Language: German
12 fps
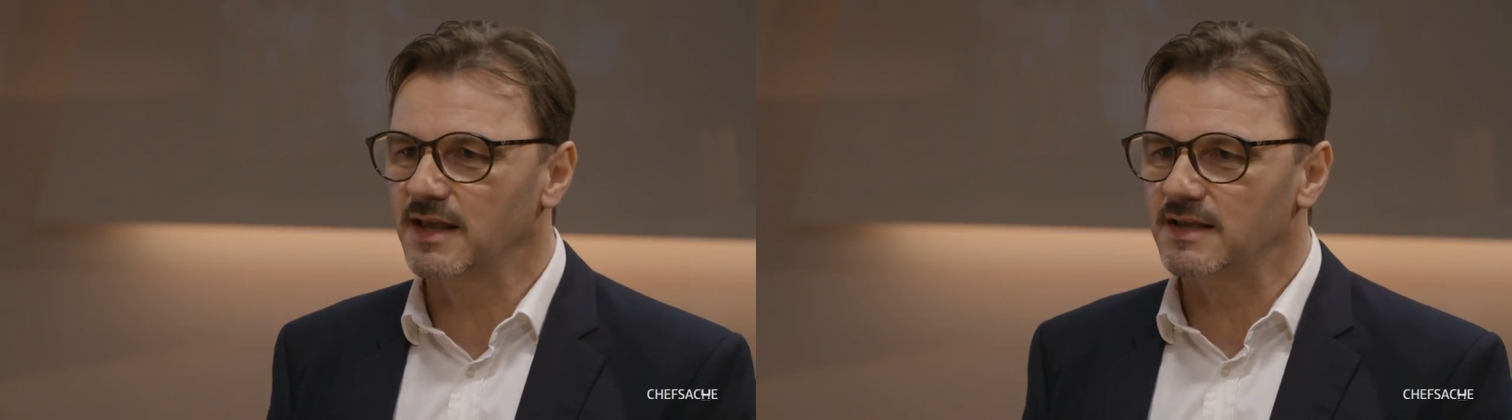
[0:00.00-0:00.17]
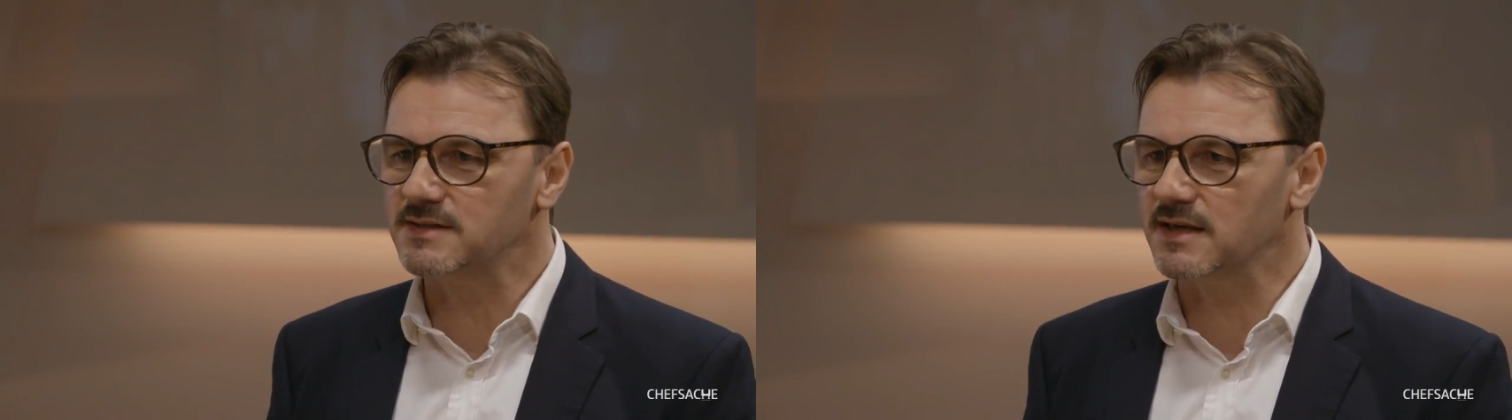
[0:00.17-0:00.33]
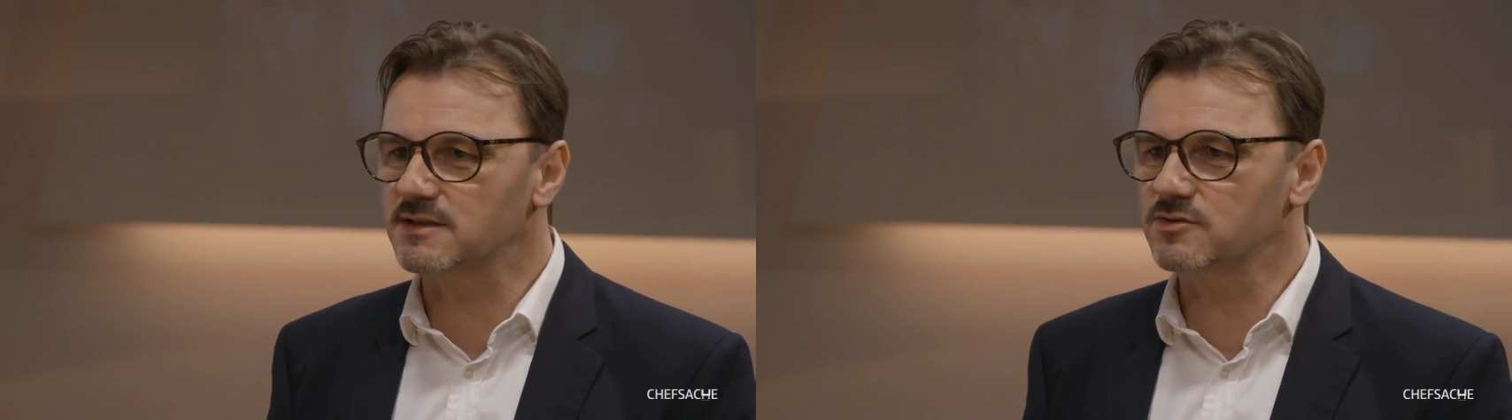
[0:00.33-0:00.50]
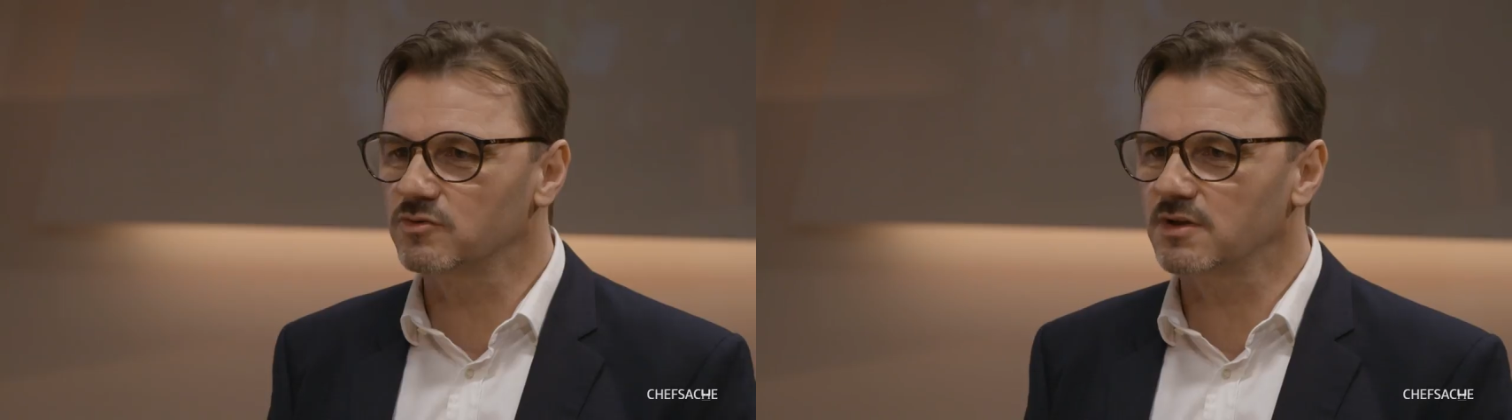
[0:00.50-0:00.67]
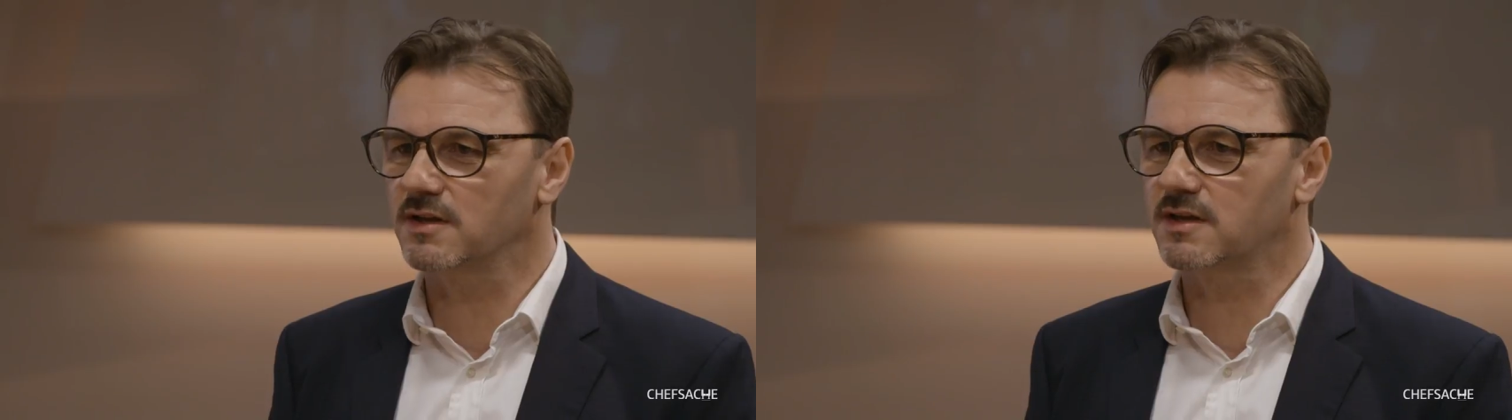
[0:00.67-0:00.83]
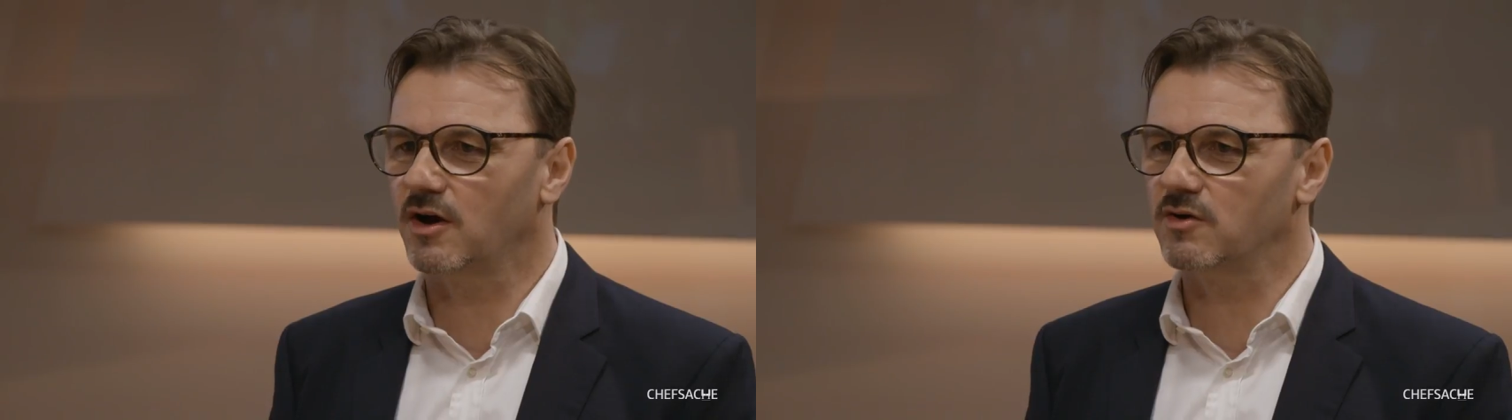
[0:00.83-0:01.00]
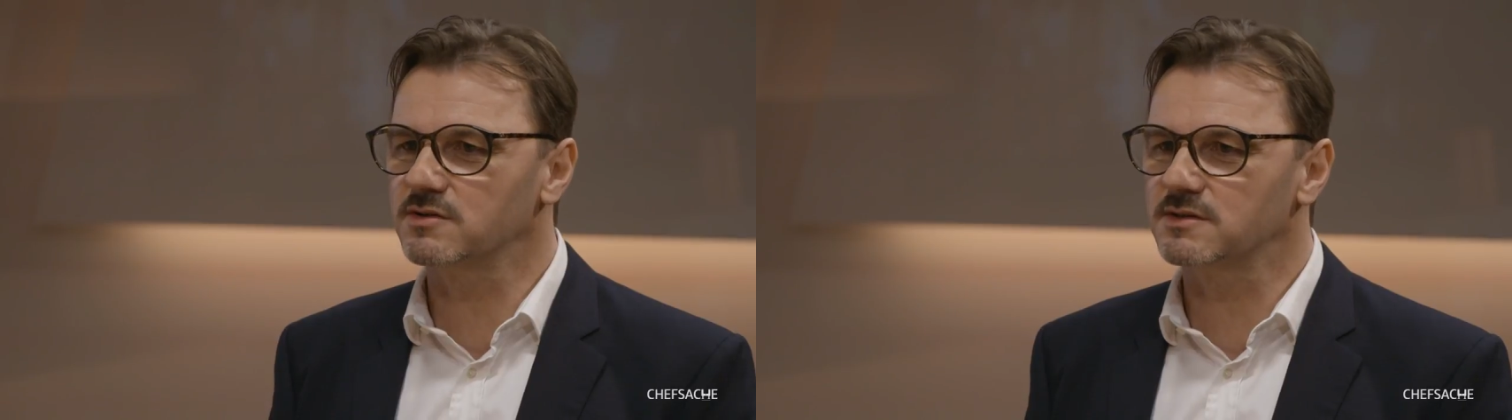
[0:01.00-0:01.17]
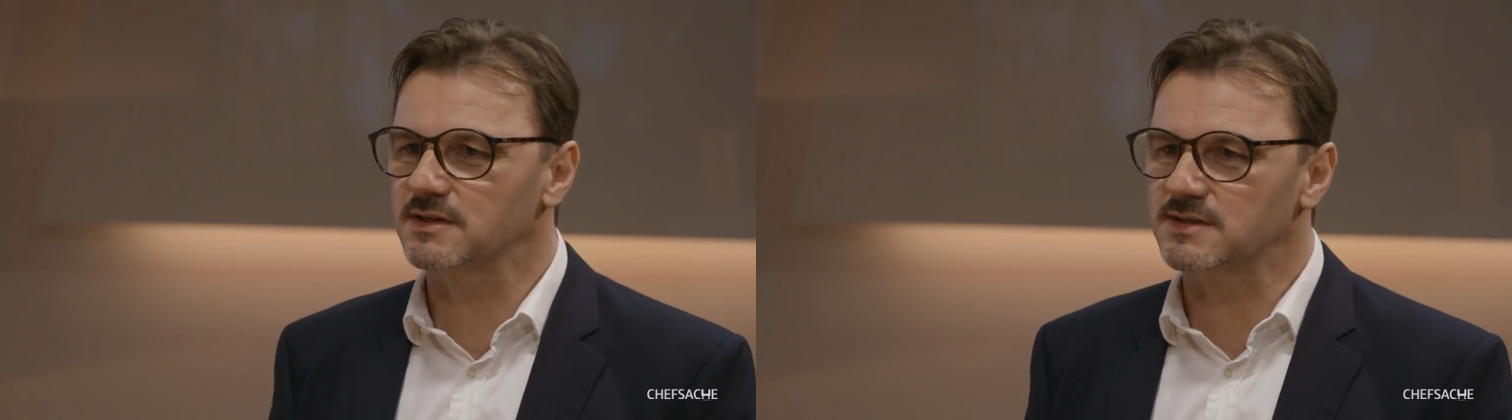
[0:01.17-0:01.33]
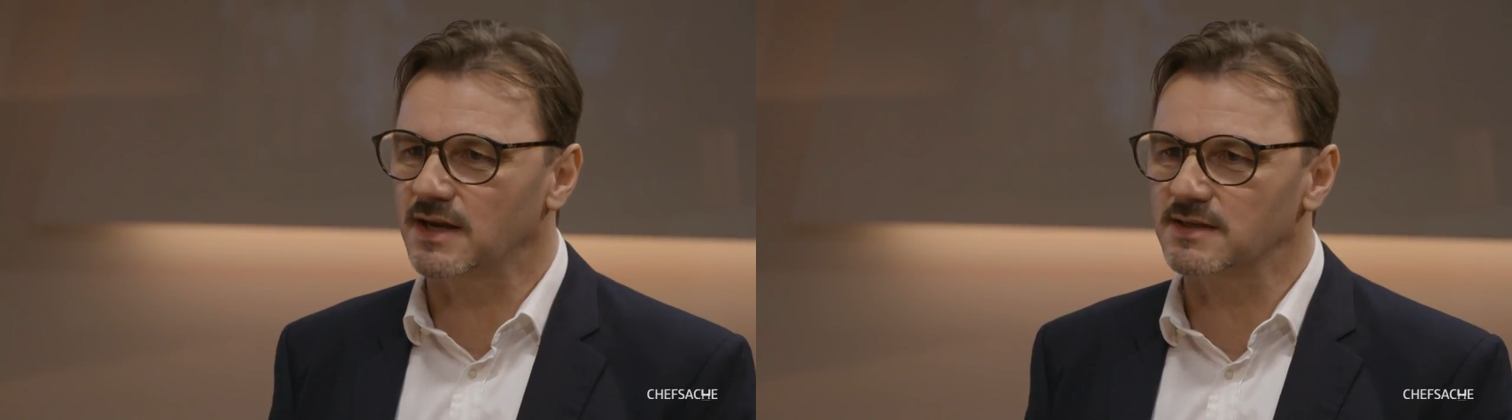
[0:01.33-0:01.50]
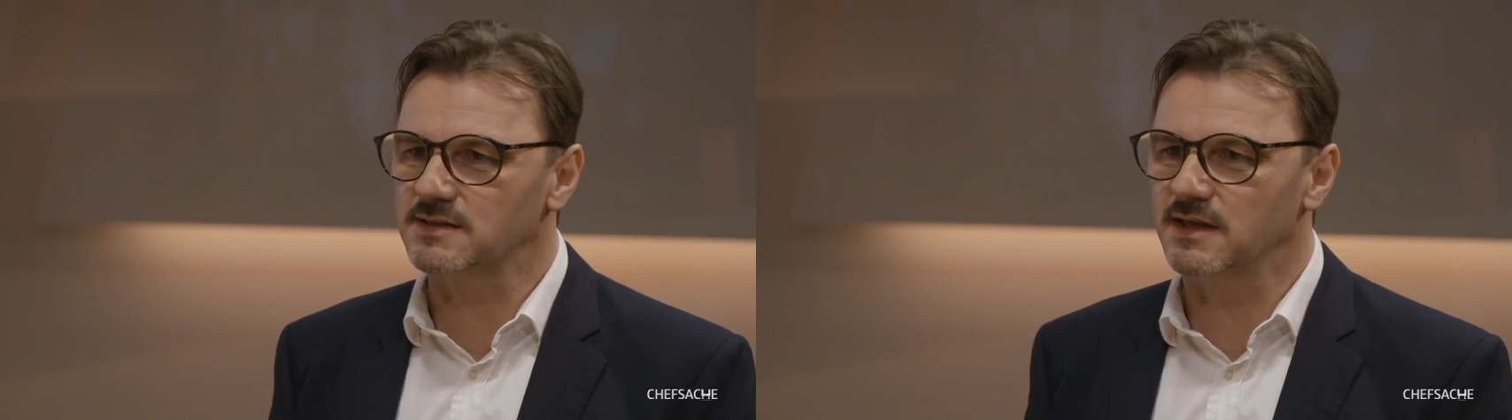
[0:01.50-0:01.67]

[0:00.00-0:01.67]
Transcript: 600.000, das heißt